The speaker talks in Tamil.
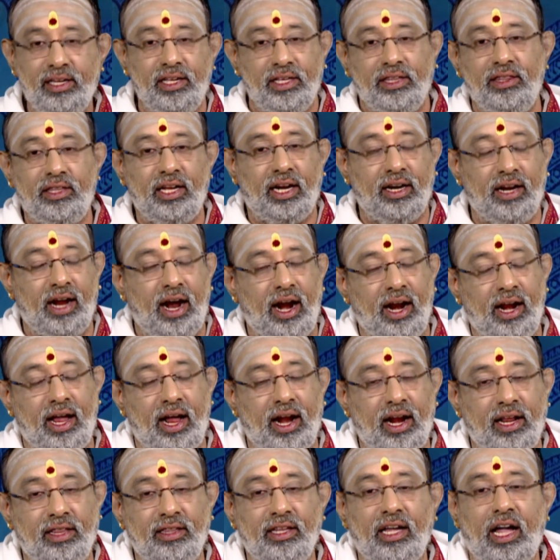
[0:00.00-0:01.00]
இந்த
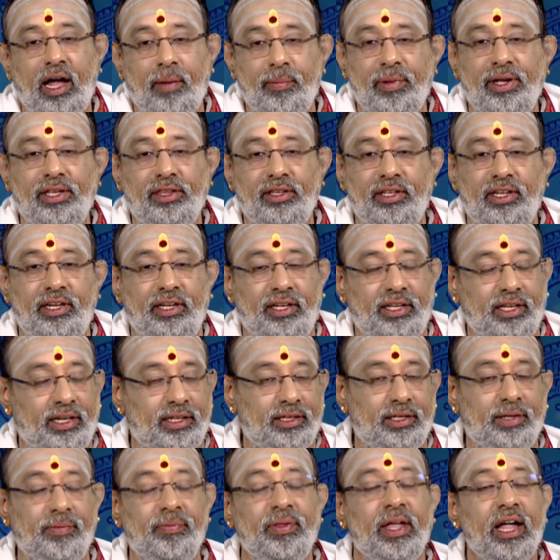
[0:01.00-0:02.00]
நாளானது
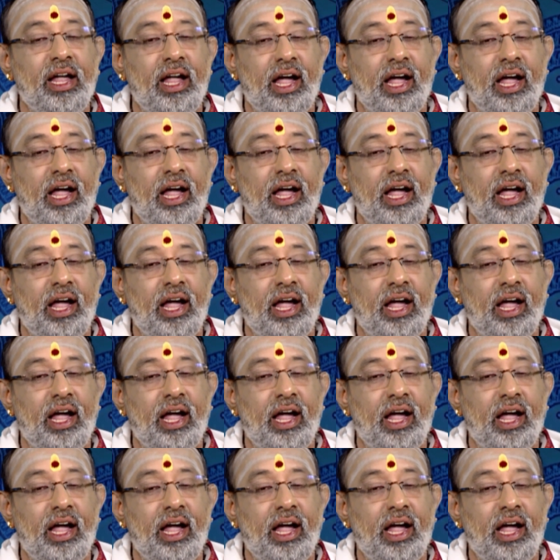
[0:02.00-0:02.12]
அமைந்திருக்கிறது